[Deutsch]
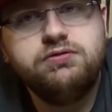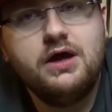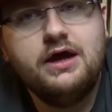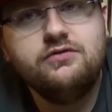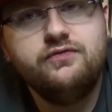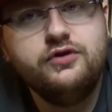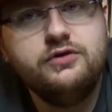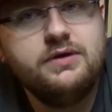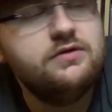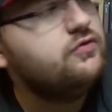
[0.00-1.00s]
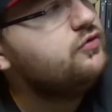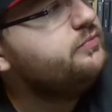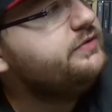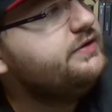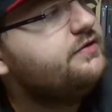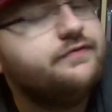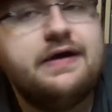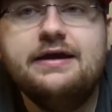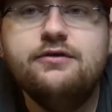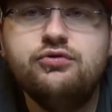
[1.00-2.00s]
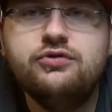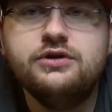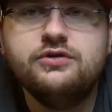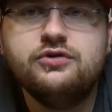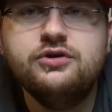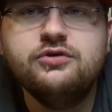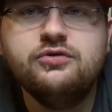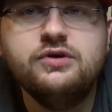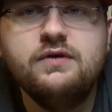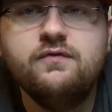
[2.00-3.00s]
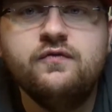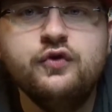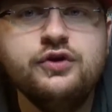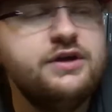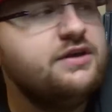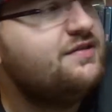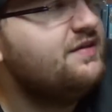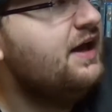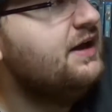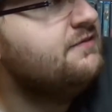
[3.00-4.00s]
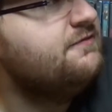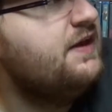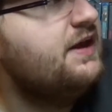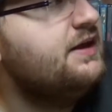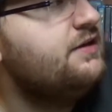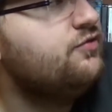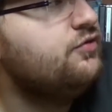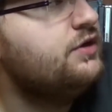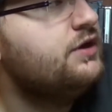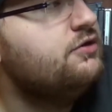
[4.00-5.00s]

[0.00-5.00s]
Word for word: Also würde man so um die 200 Euro, würde ich sagen, wäre es okay.